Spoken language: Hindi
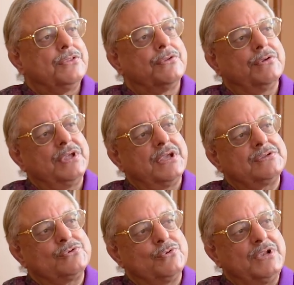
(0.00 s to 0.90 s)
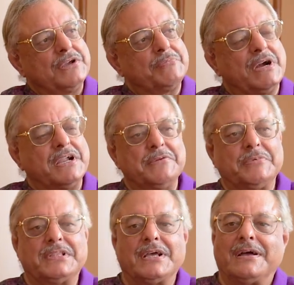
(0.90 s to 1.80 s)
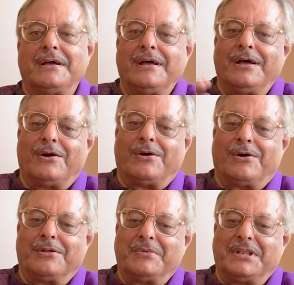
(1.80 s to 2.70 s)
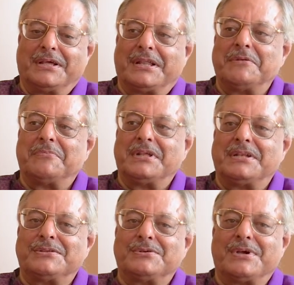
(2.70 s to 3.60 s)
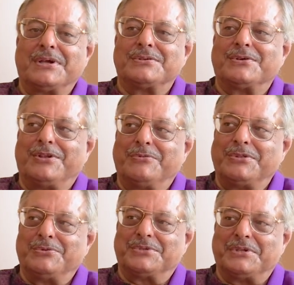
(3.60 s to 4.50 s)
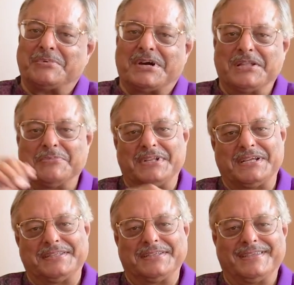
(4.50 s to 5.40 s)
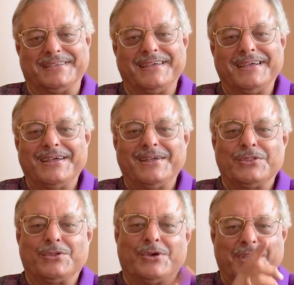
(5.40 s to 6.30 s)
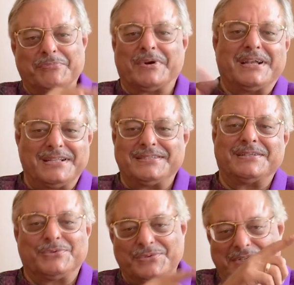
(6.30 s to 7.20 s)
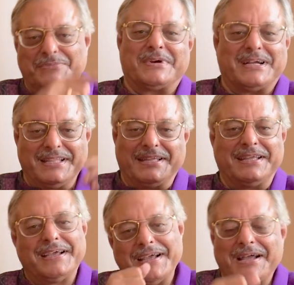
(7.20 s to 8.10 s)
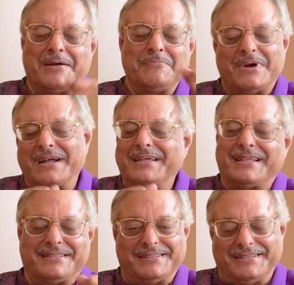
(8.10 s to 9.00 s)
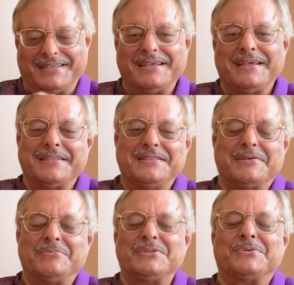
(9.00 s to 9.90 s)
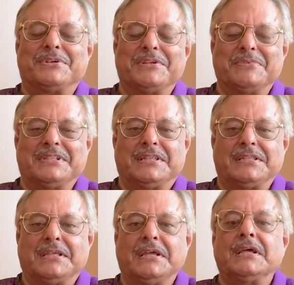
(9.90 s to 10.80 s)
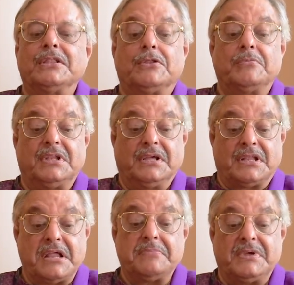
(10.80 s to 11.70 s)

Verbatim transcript: तो ये स्कूल एक पहाड़ी पे था और मेरे ग्रैंड पेरेंट्स जो हैं कसौली में दूसरी पहाड़ी पे रहते थे तो एक पहाड़ी से दूसरी पहाड़ी हम भागे रहते थे जब भी छुट्टी मिलती थी तो मेरे ग्रैंड